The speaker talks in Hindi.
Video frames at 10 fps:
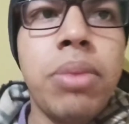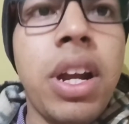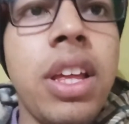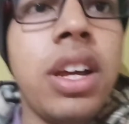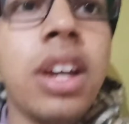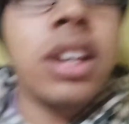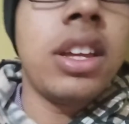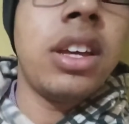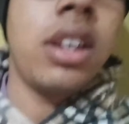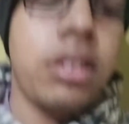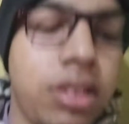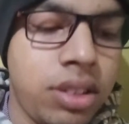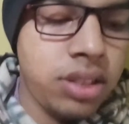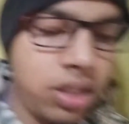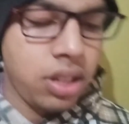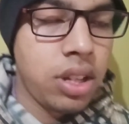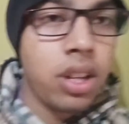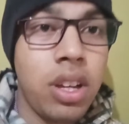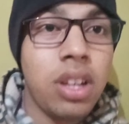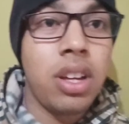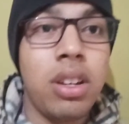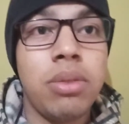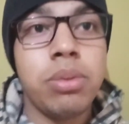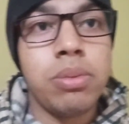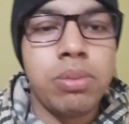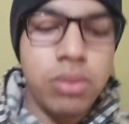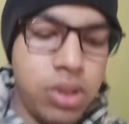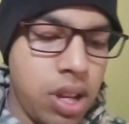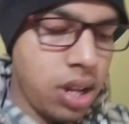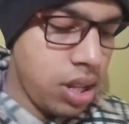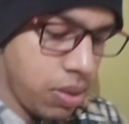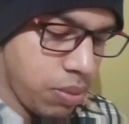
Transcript: पढ़ाई कर ली है अब मुझे आ रही